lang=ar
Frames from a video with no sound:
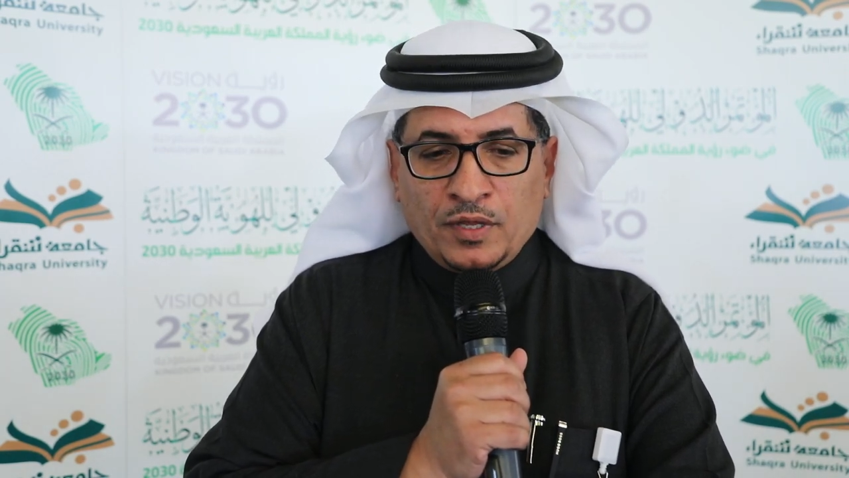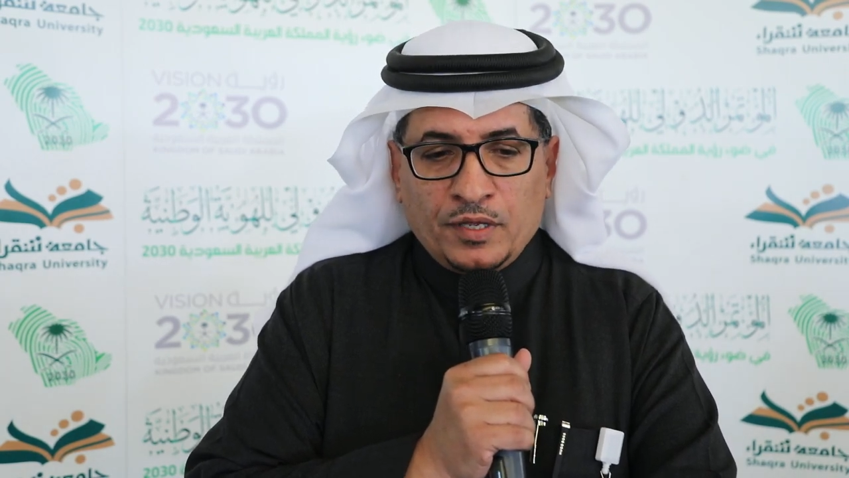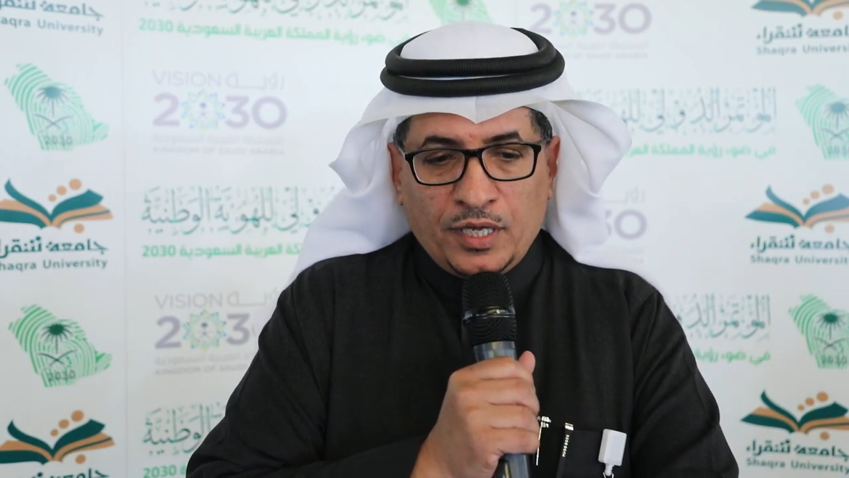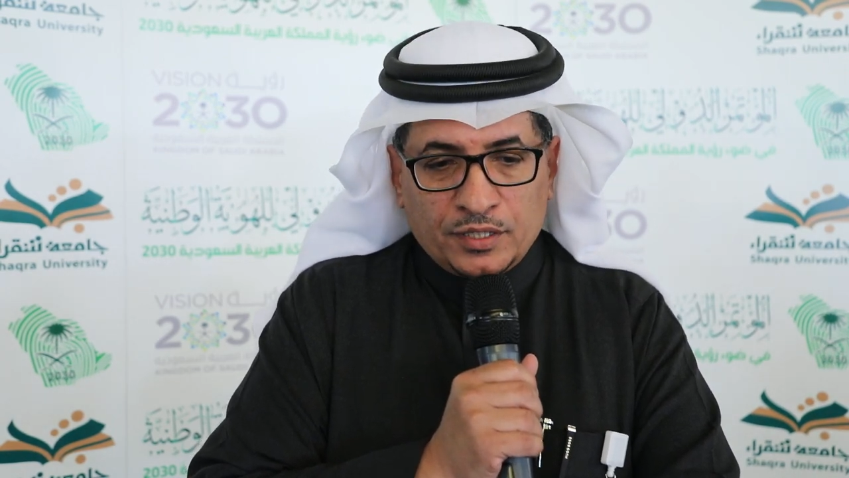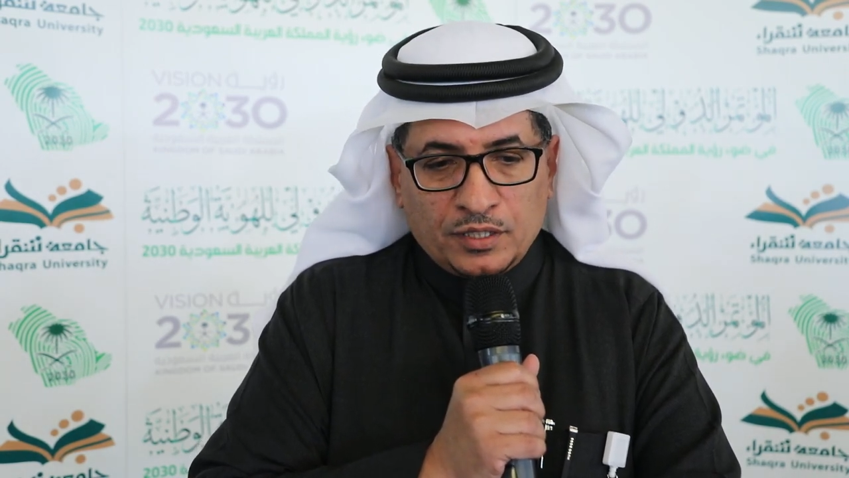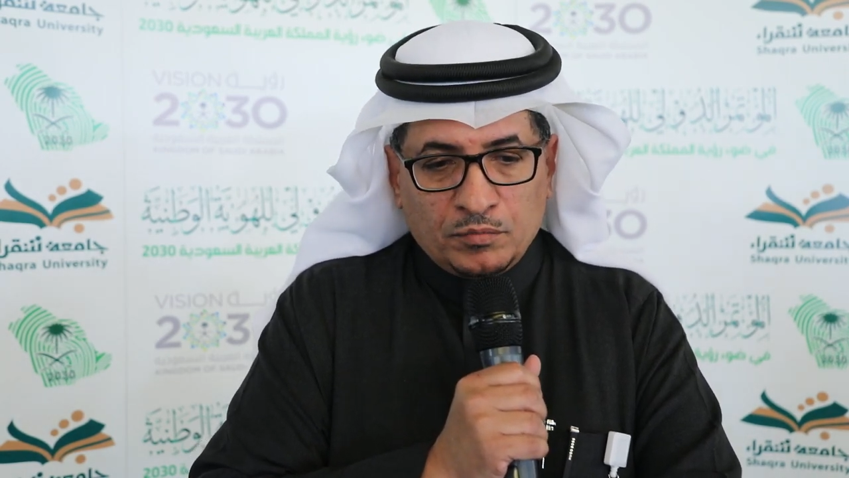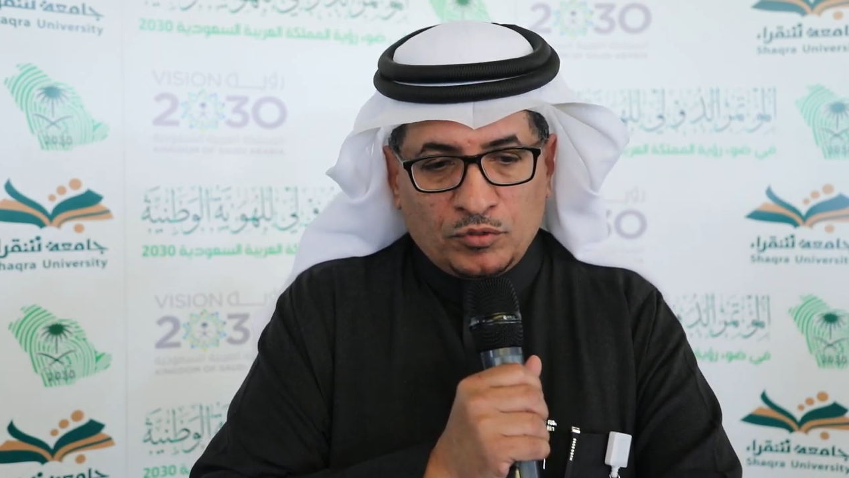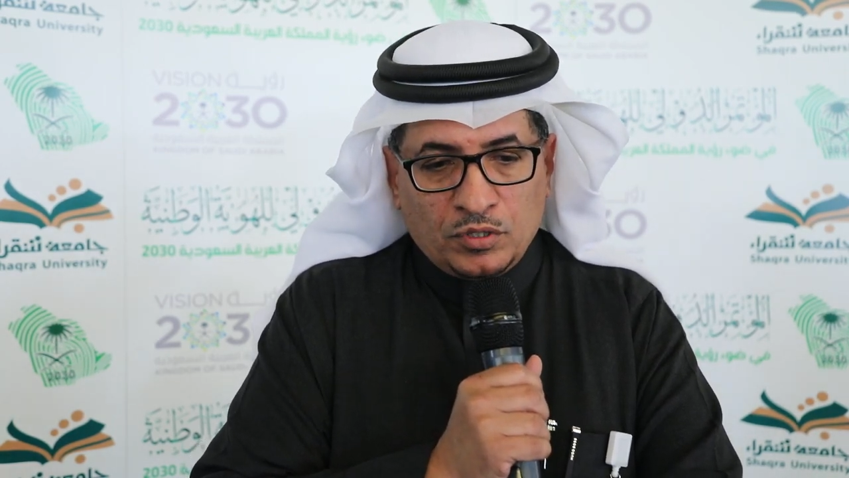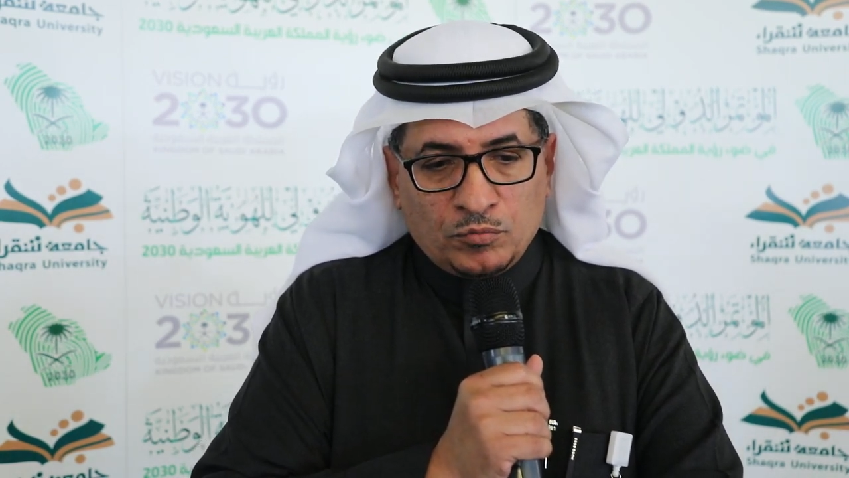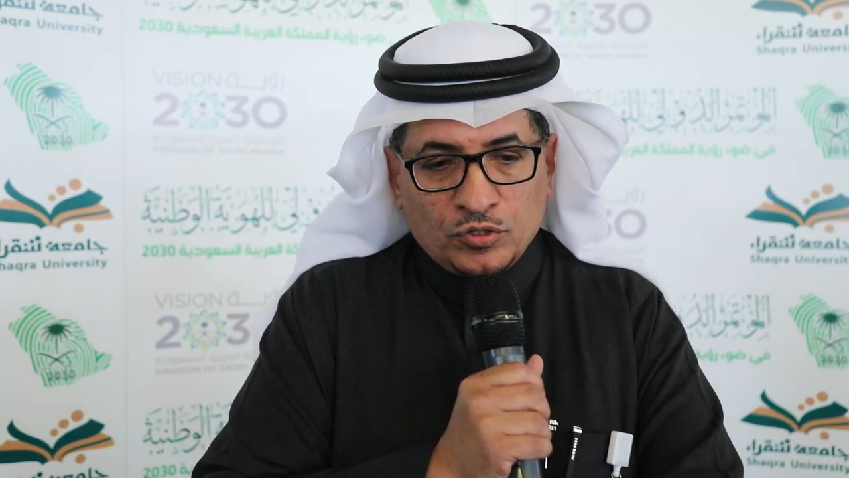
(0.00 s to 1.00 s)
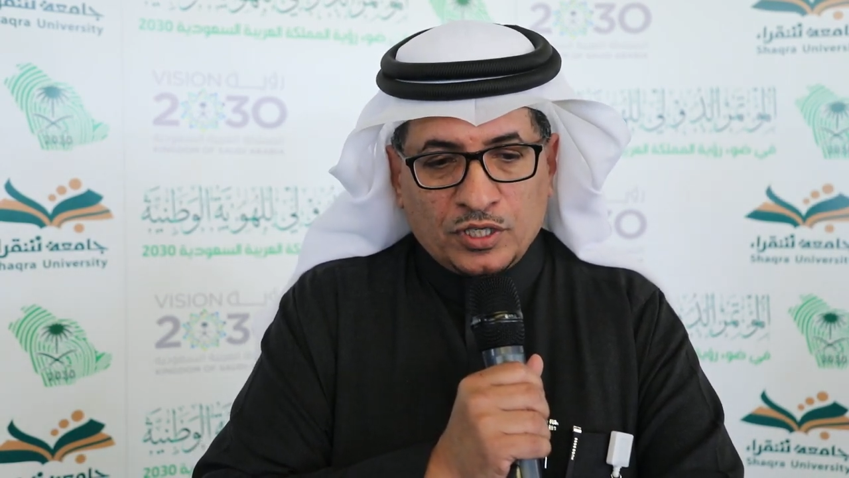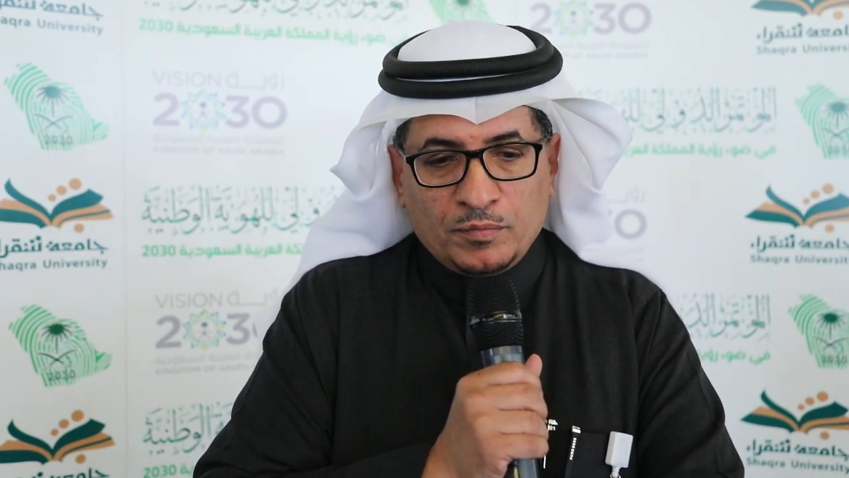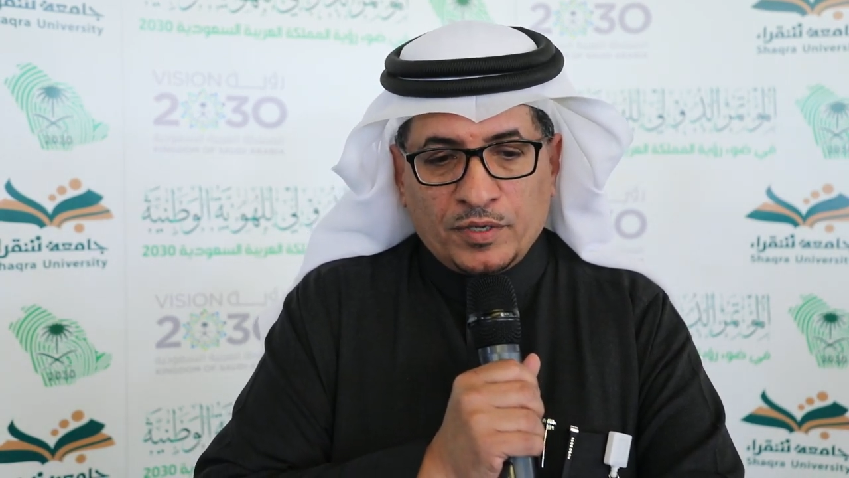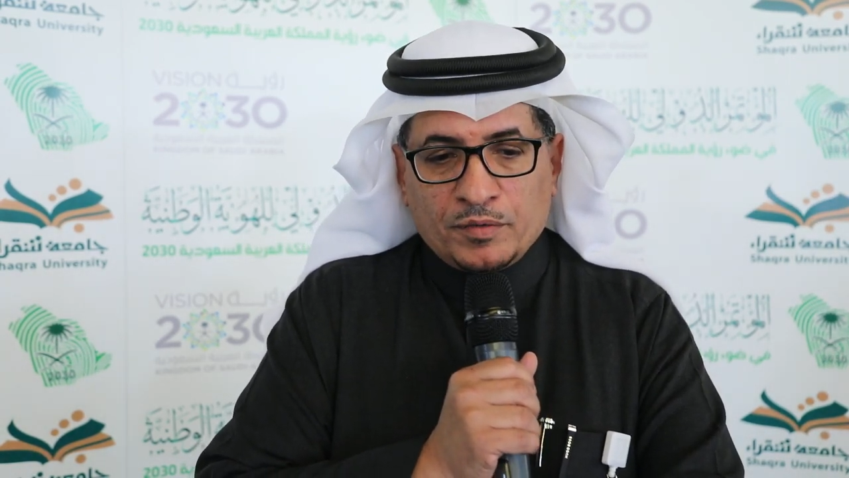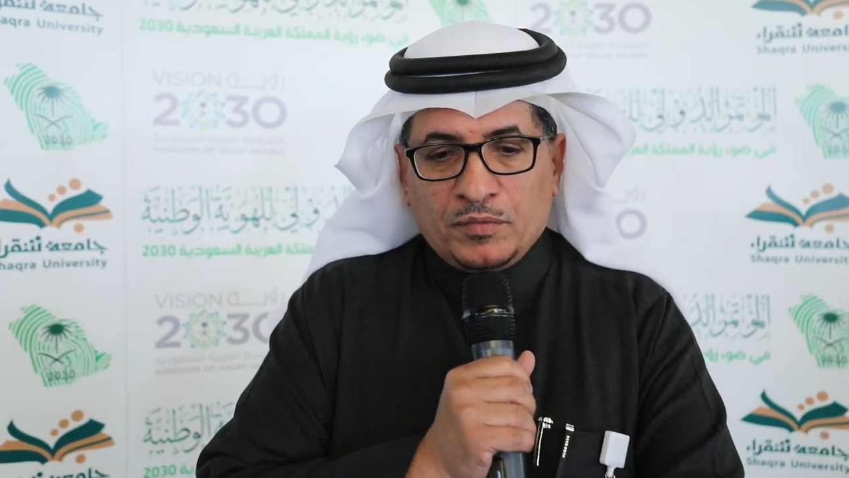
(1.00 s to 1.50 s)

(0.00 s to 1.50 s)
يأتي المؤتمر